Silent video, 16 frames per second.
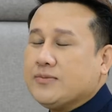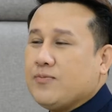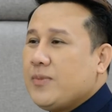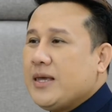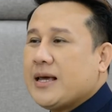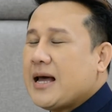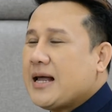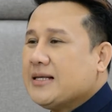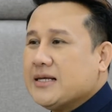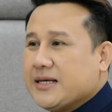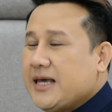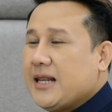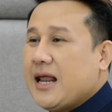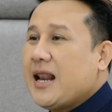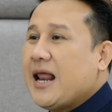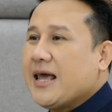มีการสังเกต
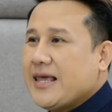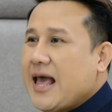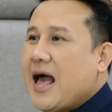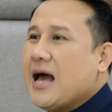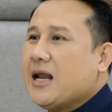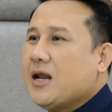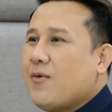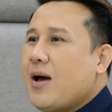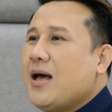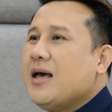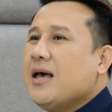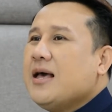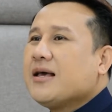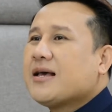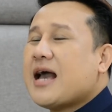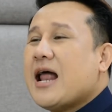หลาย ๆ อย่าง หรือว่า
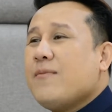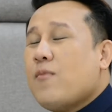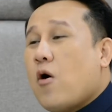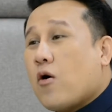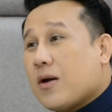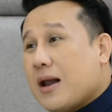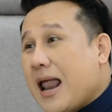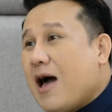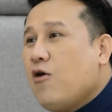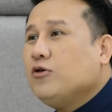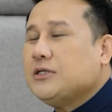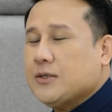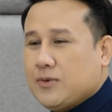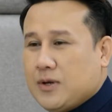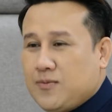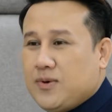การบอกเล่าจาก
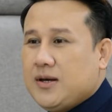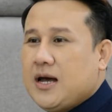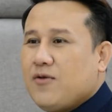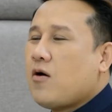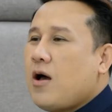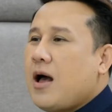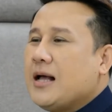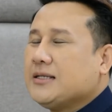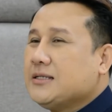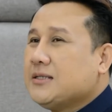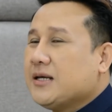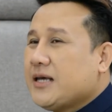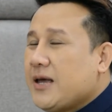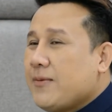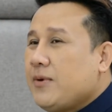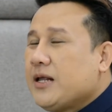เพื่อน ๆ ก็อาจจะสังเก
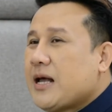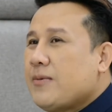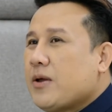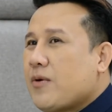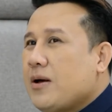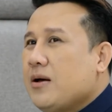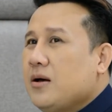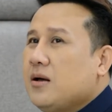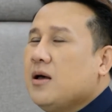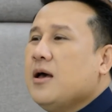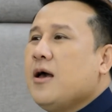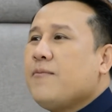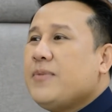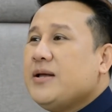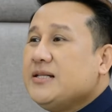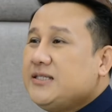ตพฤติกรรมเด็กว่าเออ
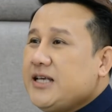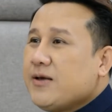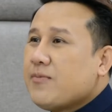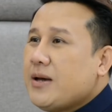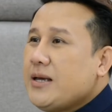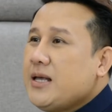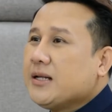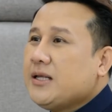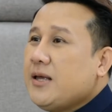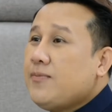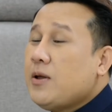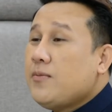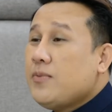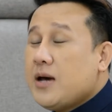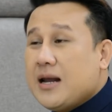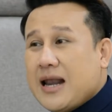เป็นจริงไหมอย่างที่
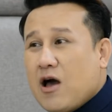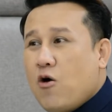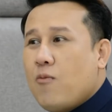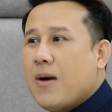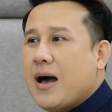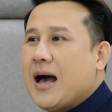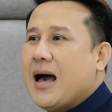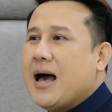เพื่อน ๆ เล่ามา